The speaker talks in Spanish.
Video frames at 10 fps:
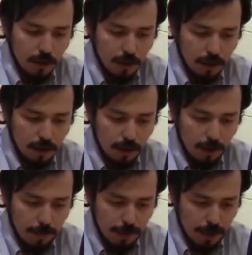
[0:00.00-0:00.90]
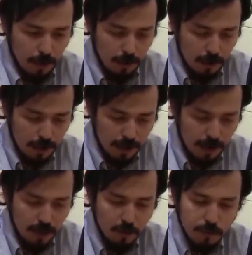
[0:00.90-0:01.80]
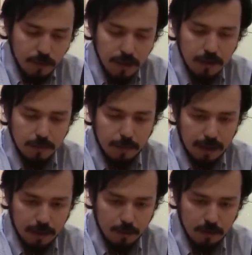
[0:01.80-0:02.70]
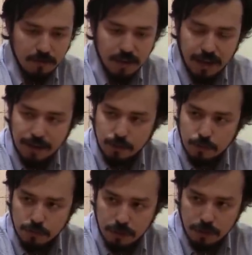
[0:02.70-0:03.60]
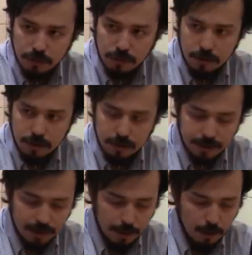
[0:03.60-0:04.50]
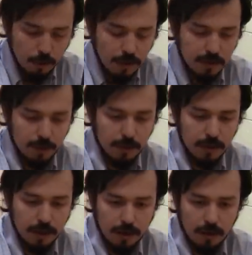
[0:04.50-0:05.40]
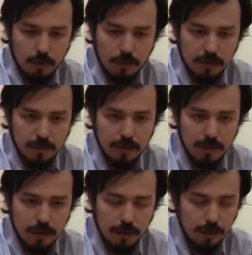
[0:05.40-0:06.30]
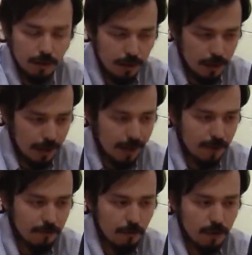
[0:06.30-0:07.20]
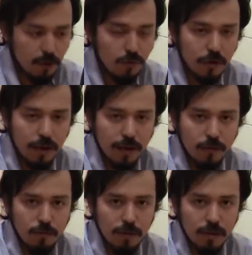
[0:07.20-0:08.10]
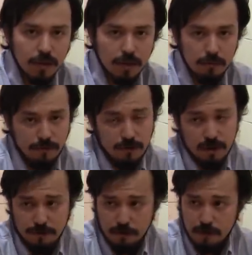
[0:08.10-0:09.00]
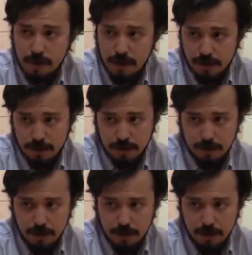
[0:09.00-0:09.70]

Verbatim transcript: eh, a mediados de la década del 2000 para que modificara su, los el sistema de justicia militar y la justicia militar, la gran reforma que hubo en el año 2010, que no fue una reforma media,